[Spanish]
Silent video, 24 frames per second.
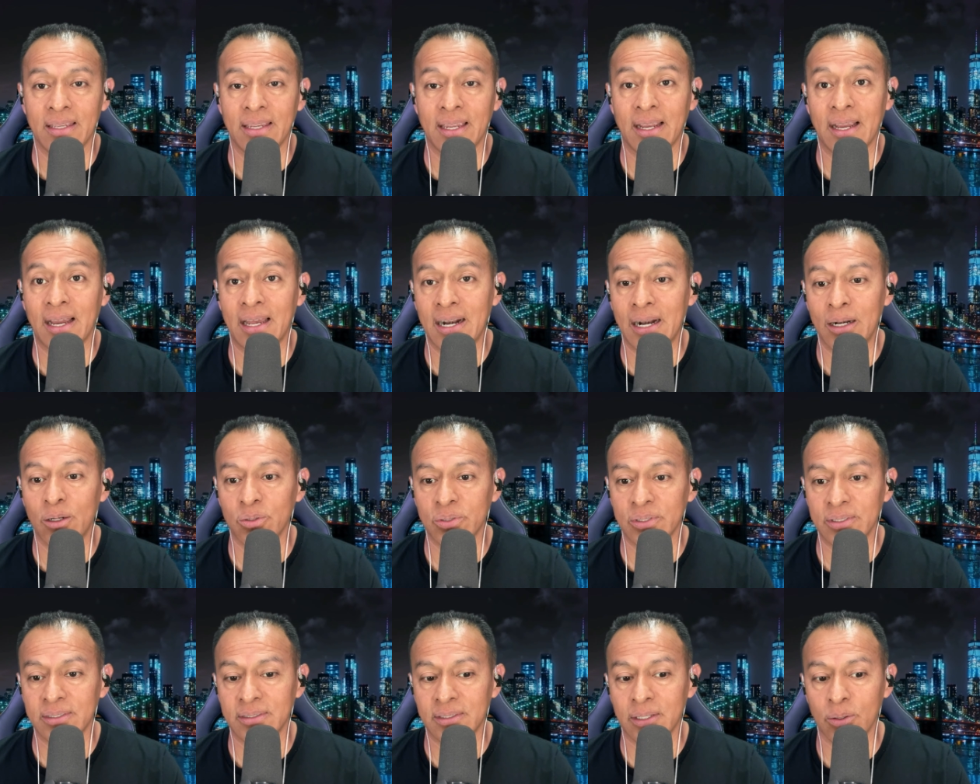llegar a
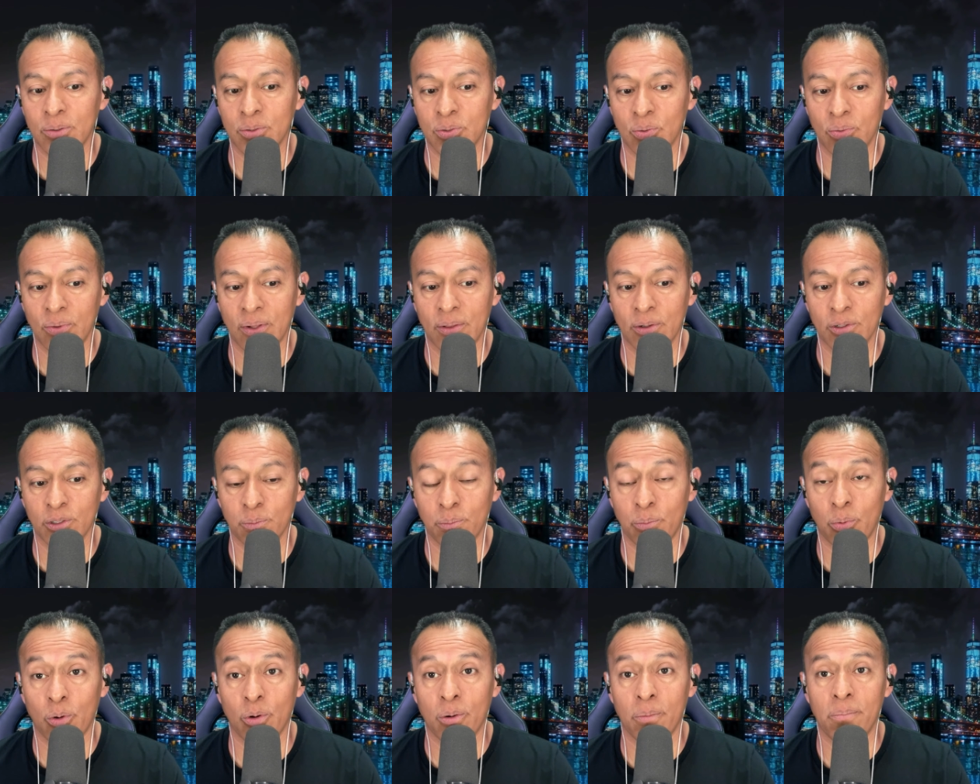los Estados Unidos
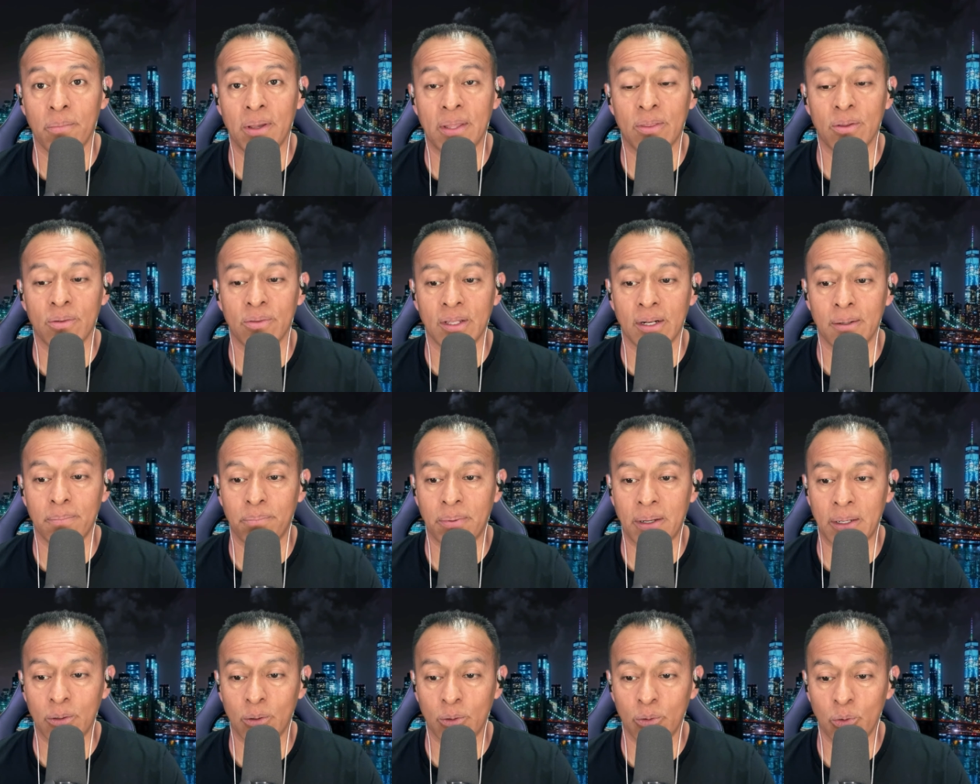por medio del
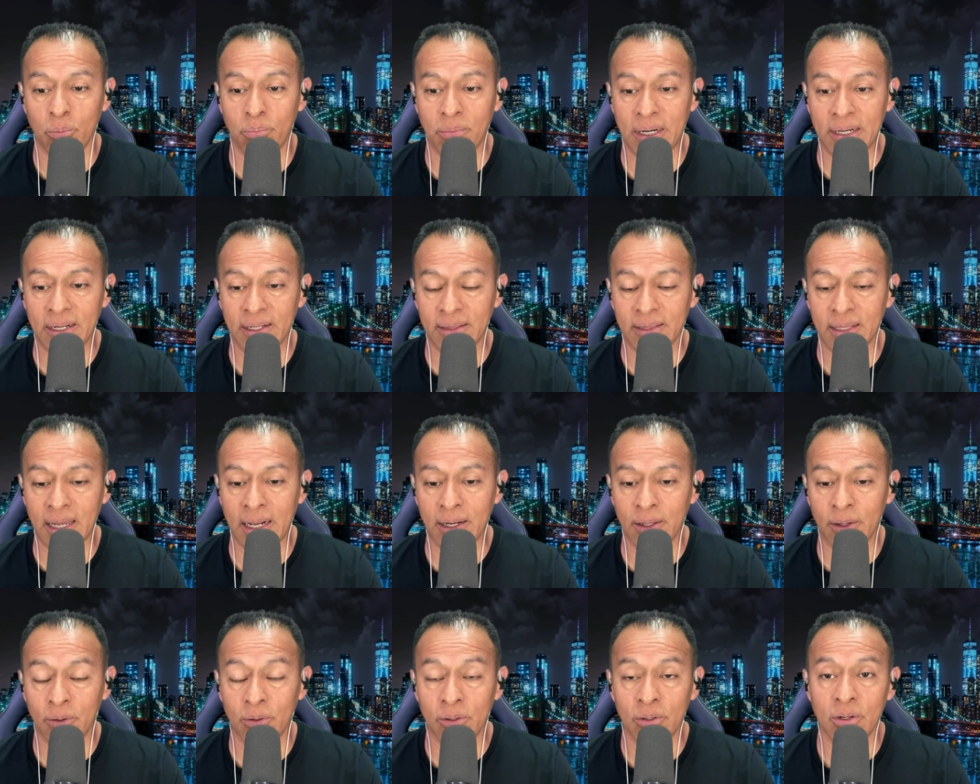parol
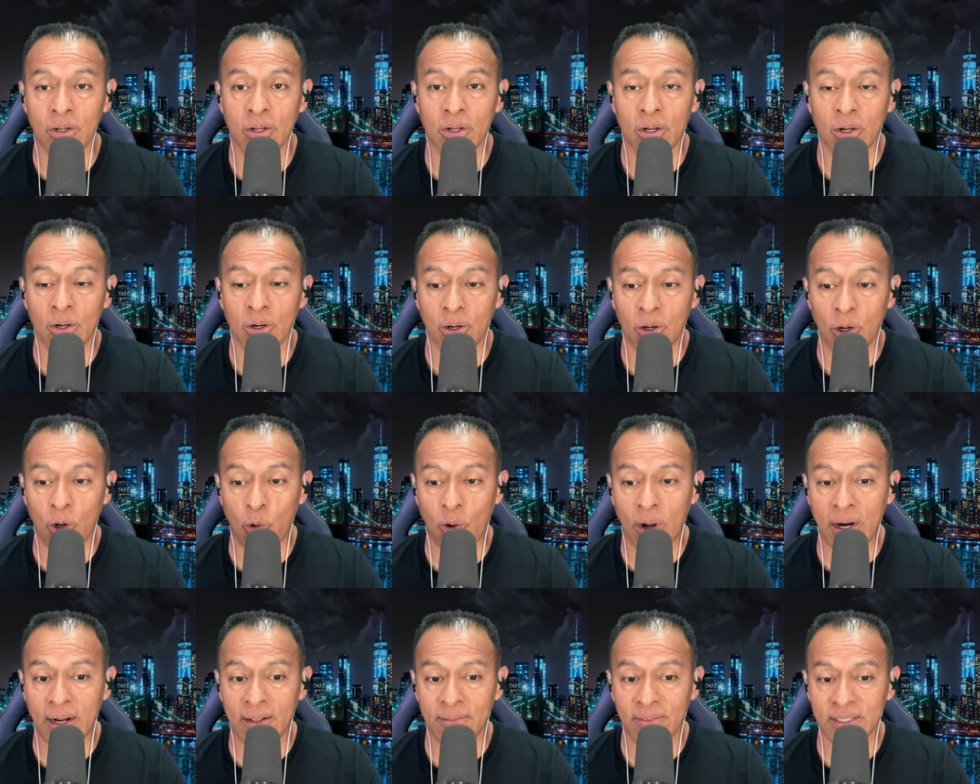humanitario,
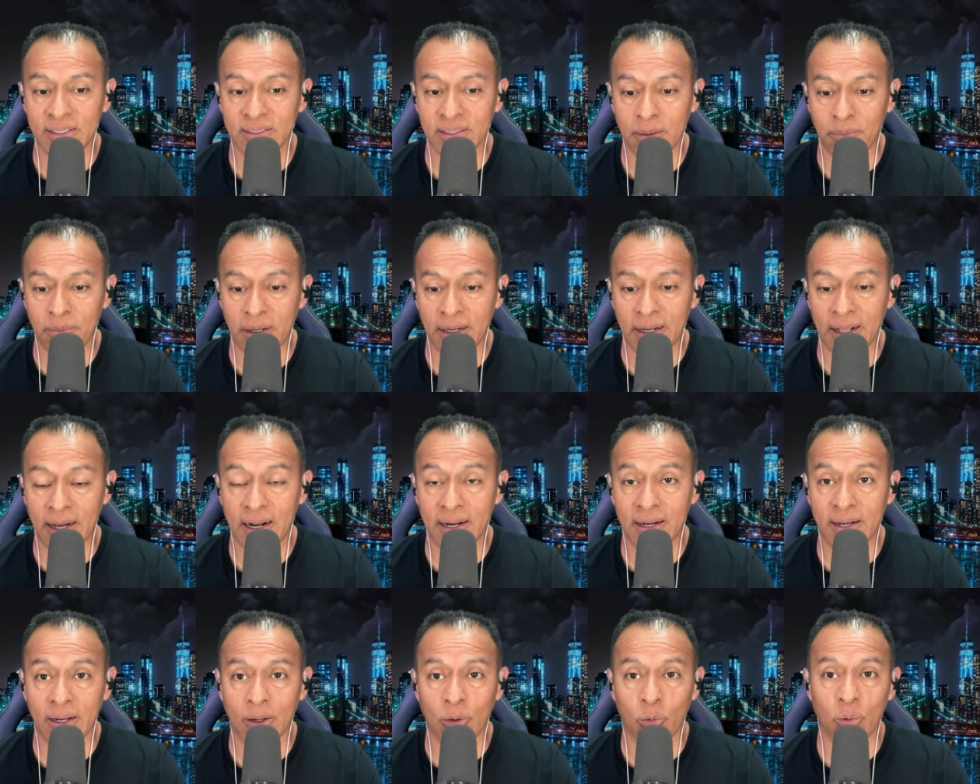lo hagan de esa
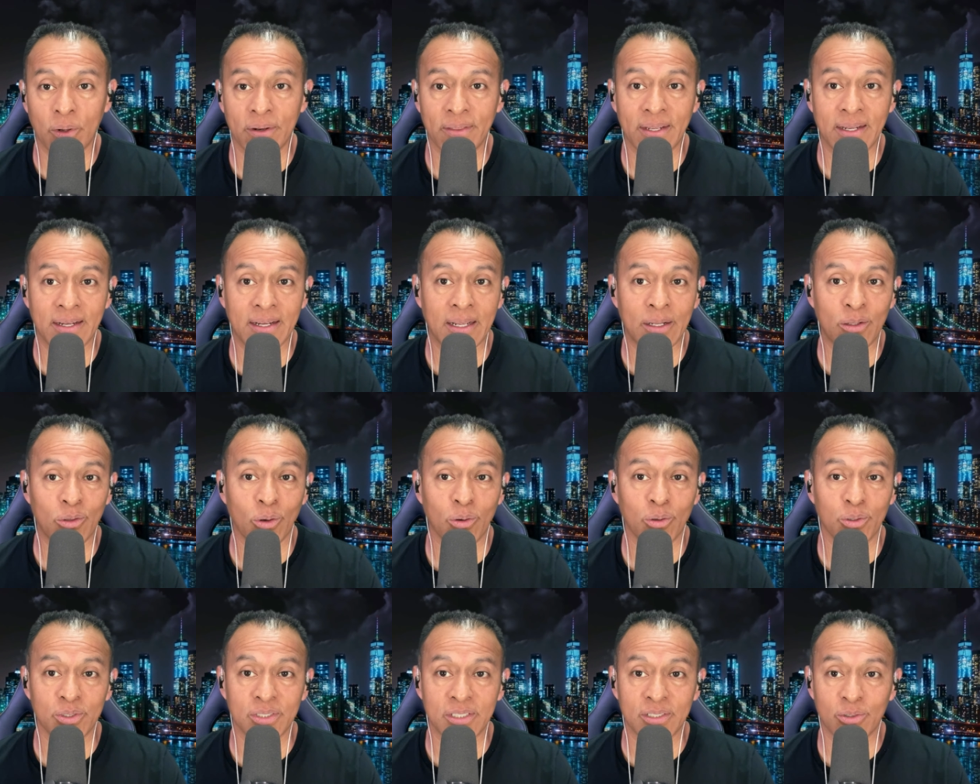manera. Recuerden que no
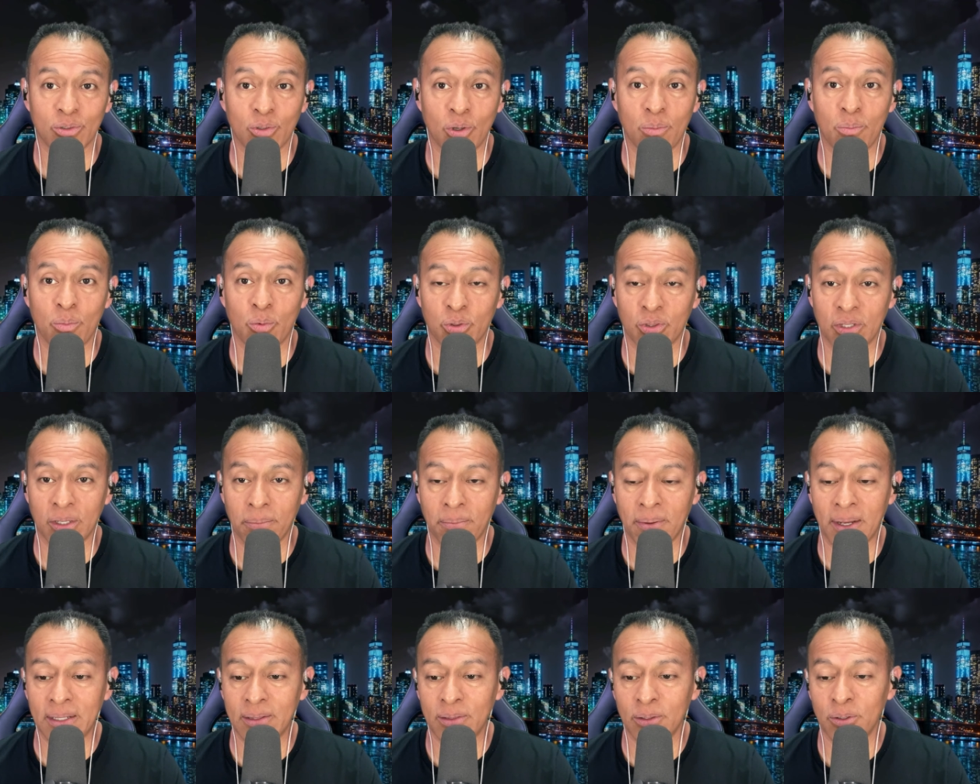los estoy
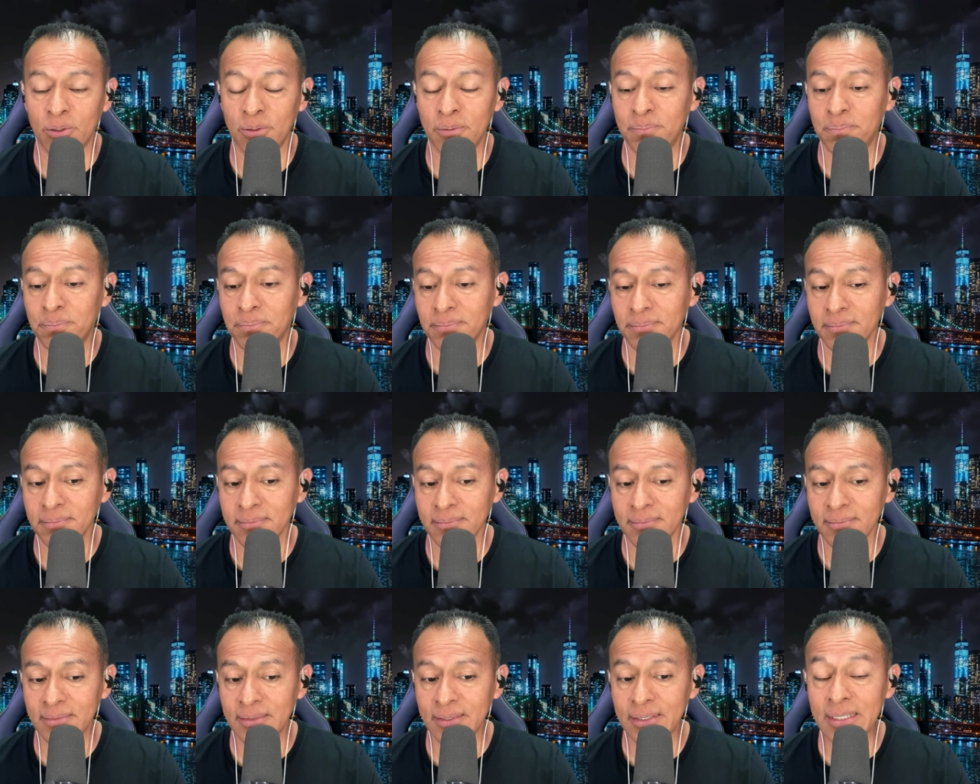motivando
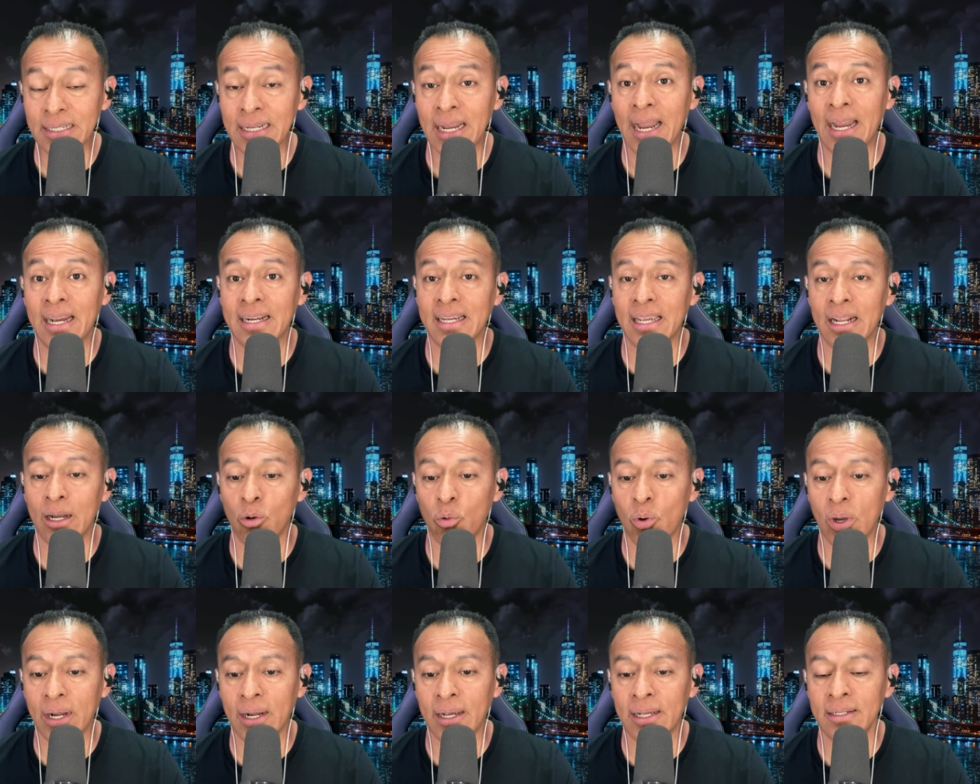a que
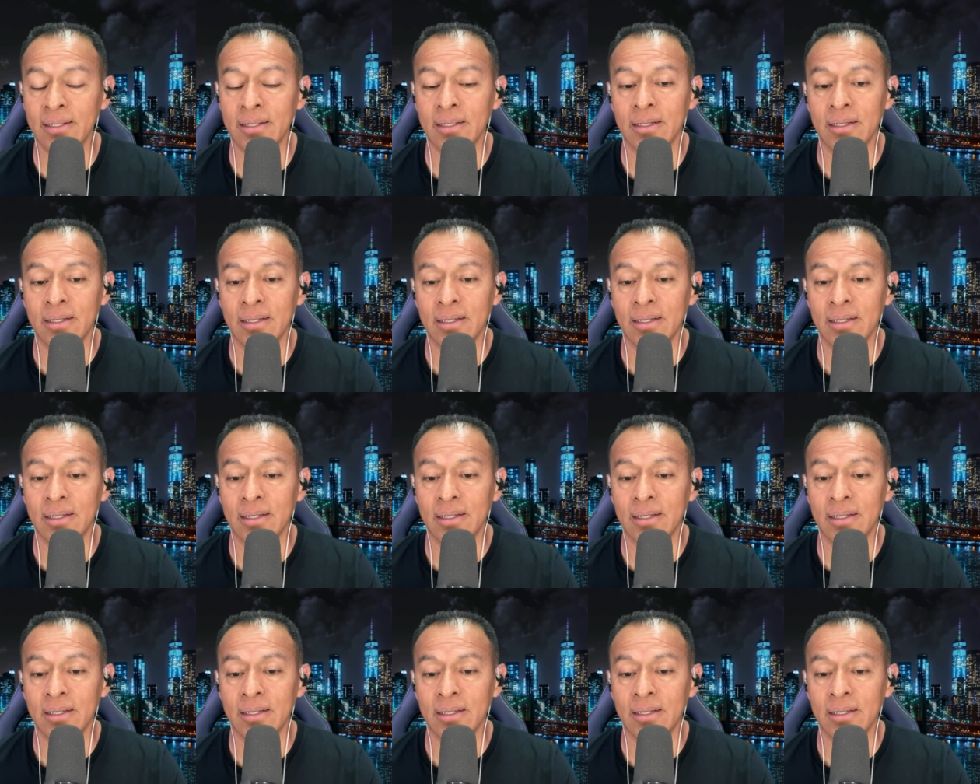lo hagan.